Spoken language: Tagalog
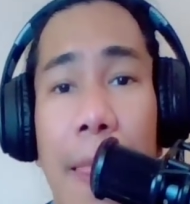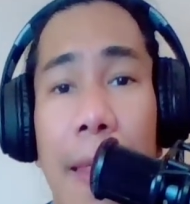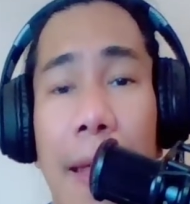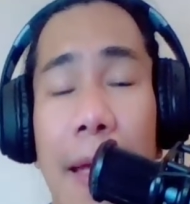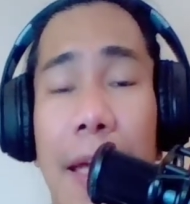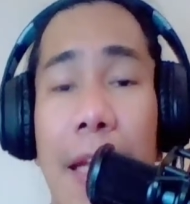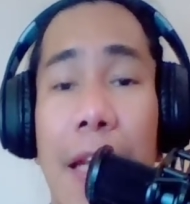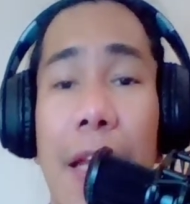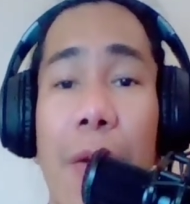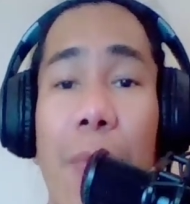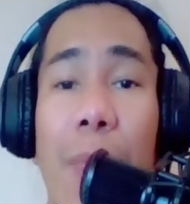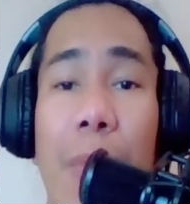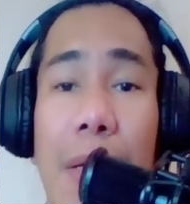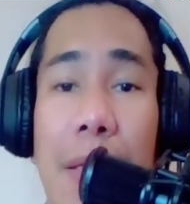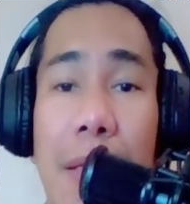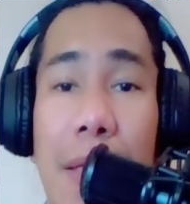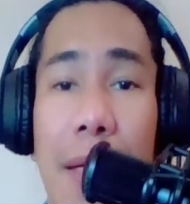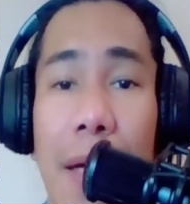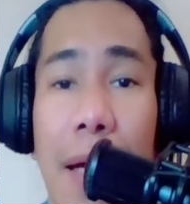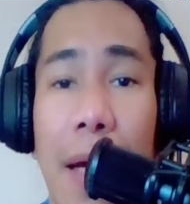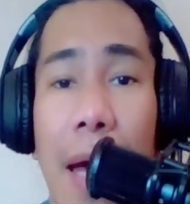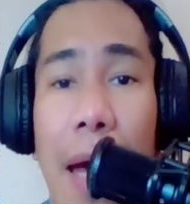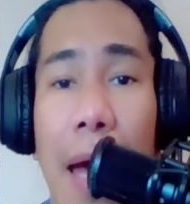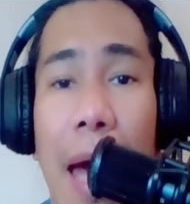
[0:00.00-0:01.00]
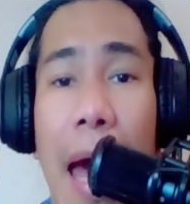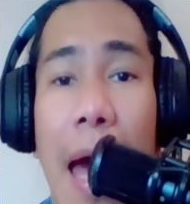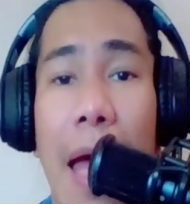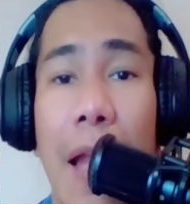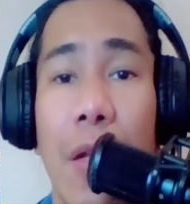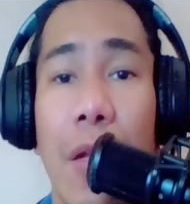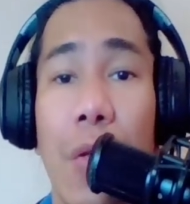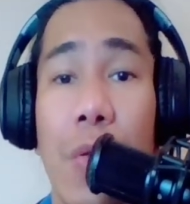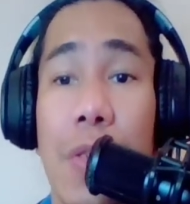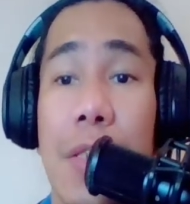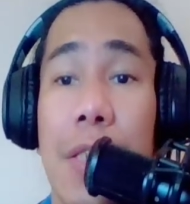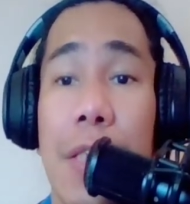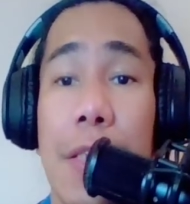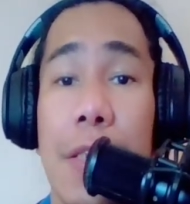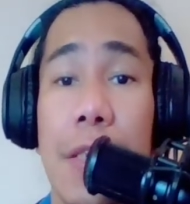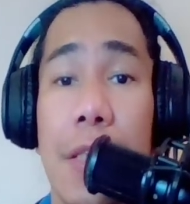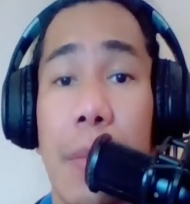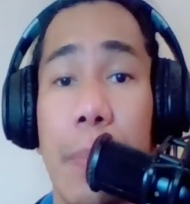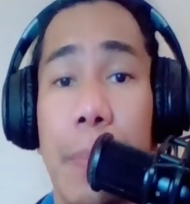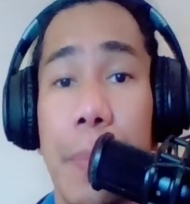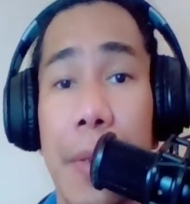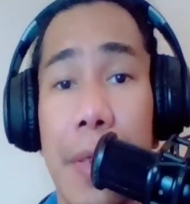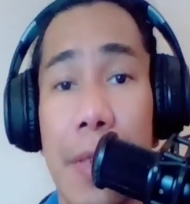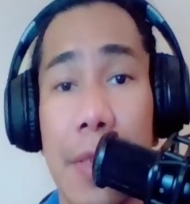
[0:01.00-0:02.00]
Ginawa niyang halos
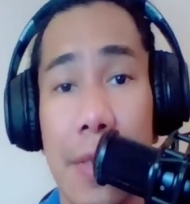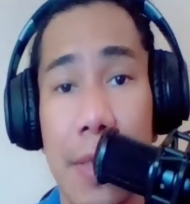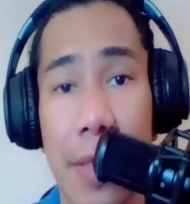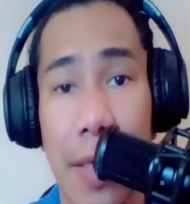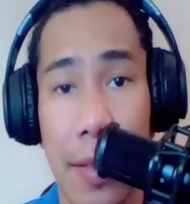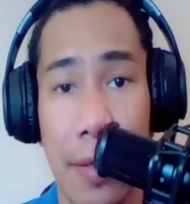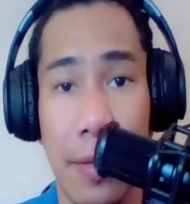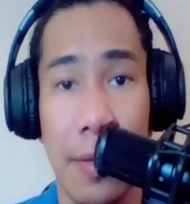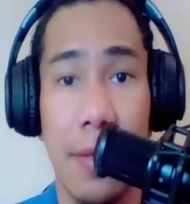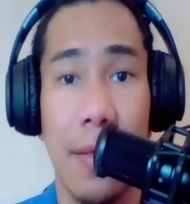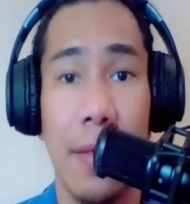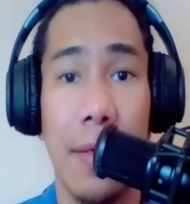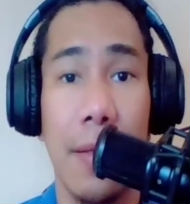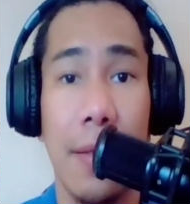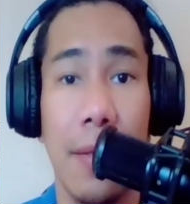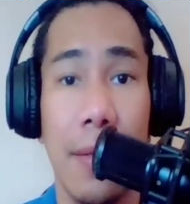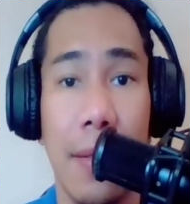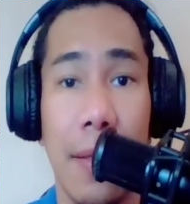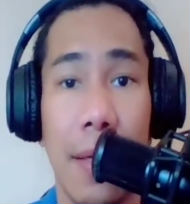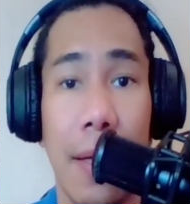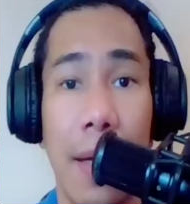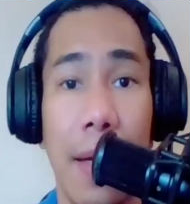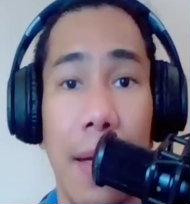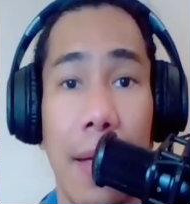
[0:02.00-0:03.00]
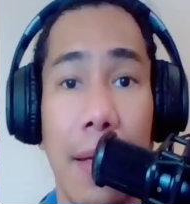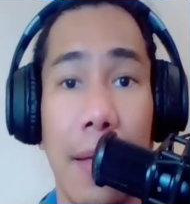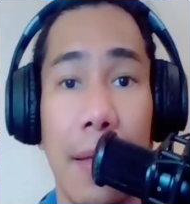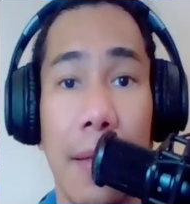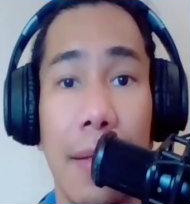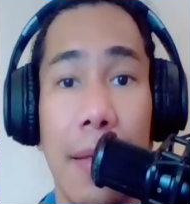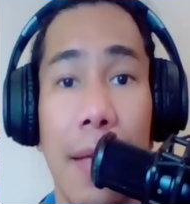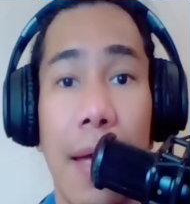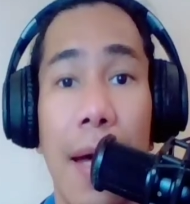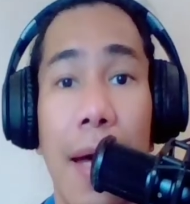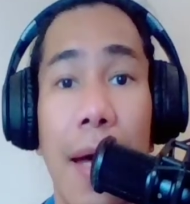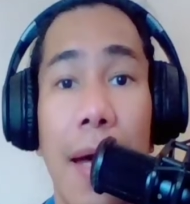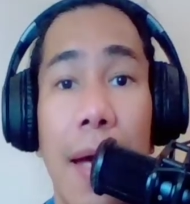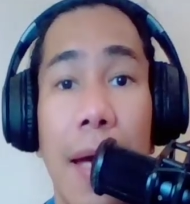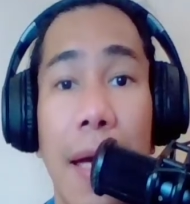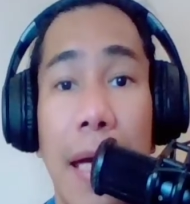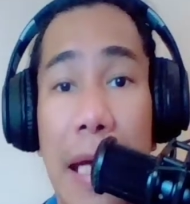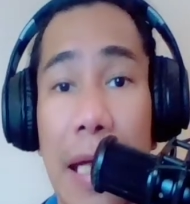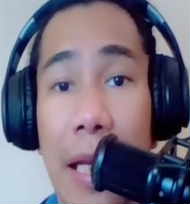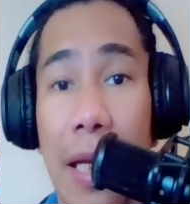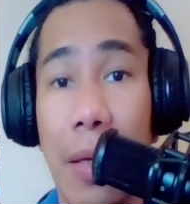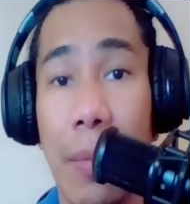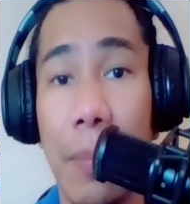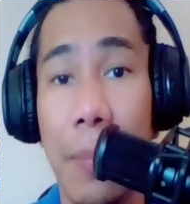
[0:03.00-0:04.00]
60% ah, na
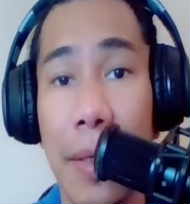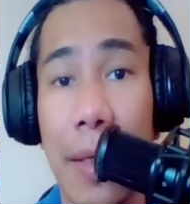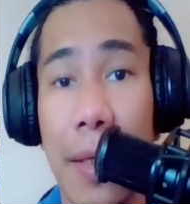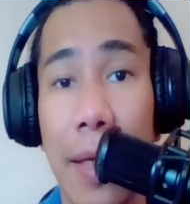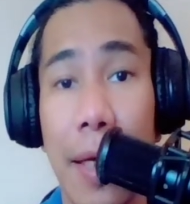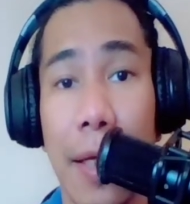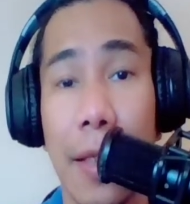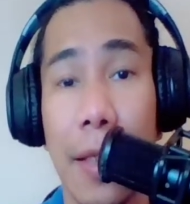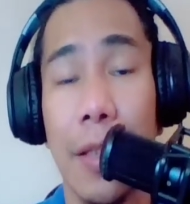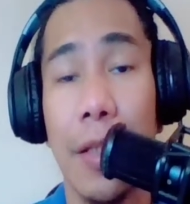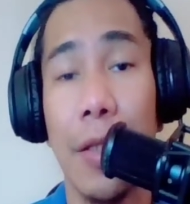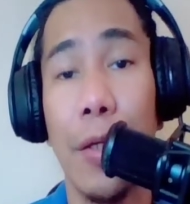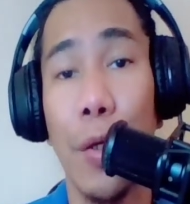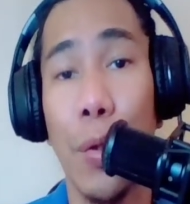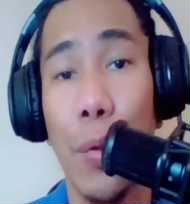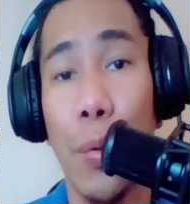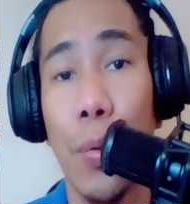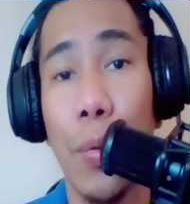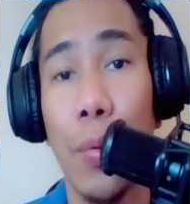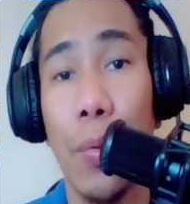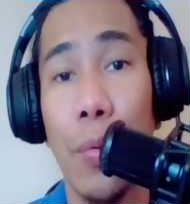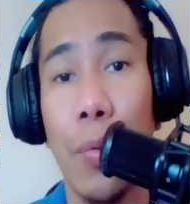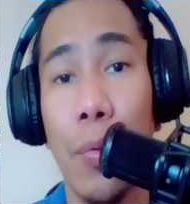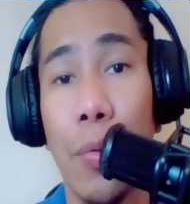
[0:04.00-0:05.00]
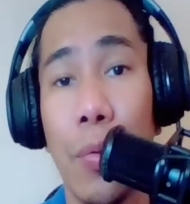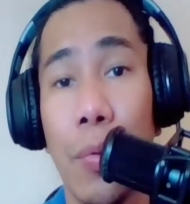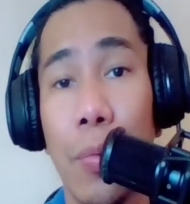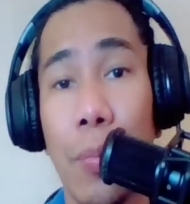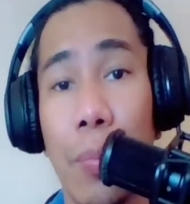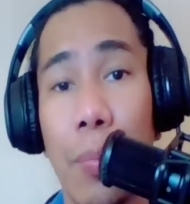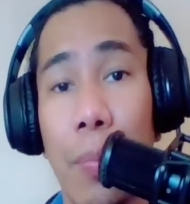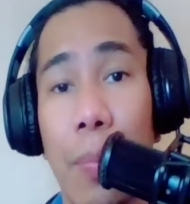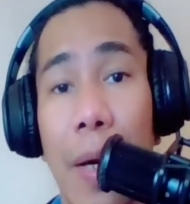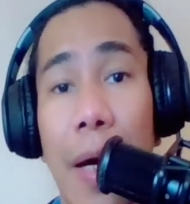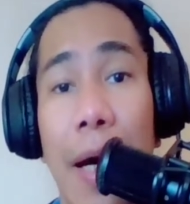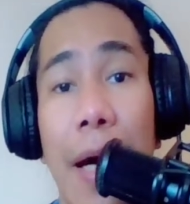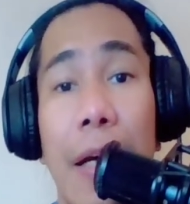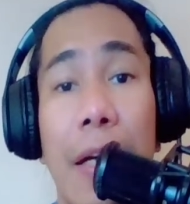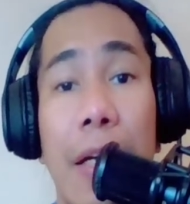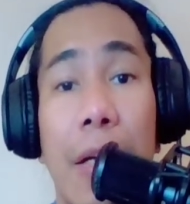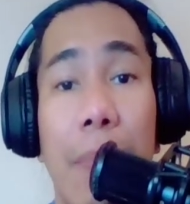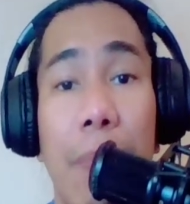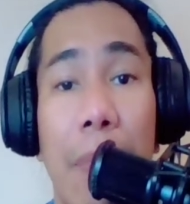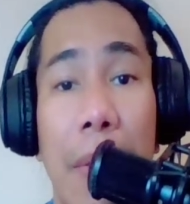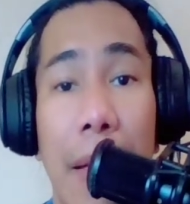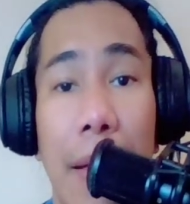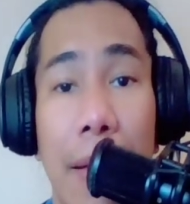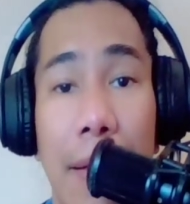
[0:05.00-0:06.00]
eliminate yung mga
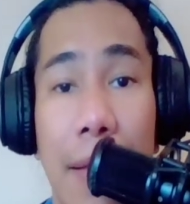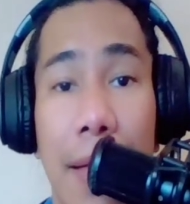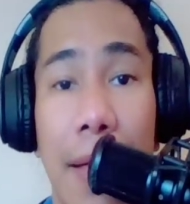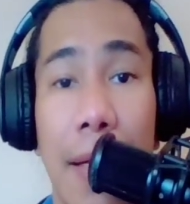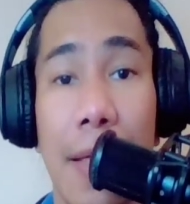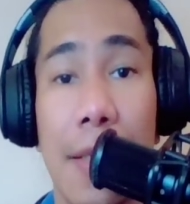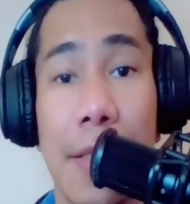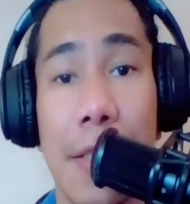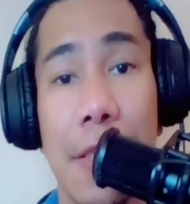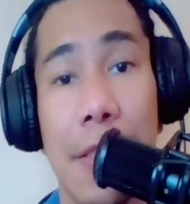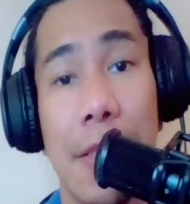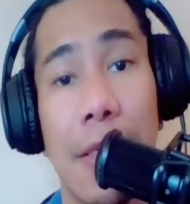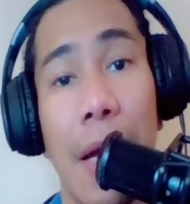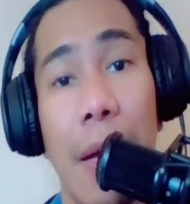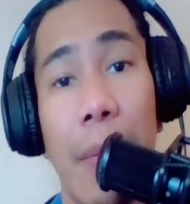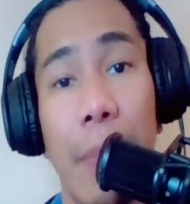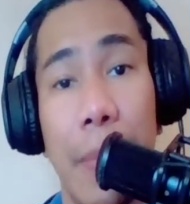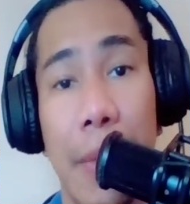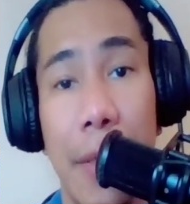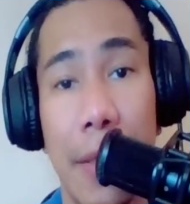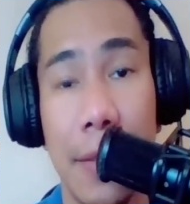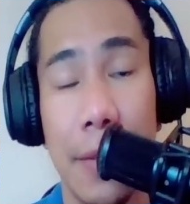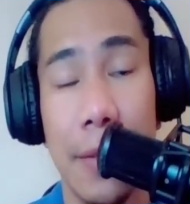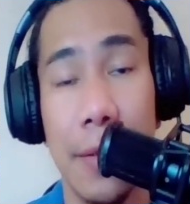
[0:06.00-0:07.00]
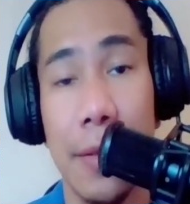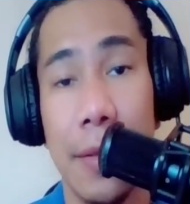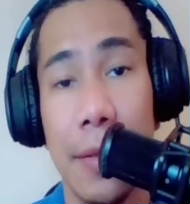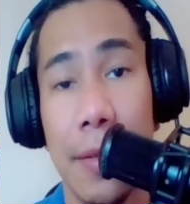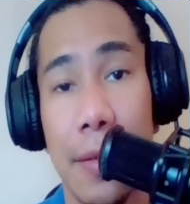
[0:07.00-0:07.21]
rebelde sa summer.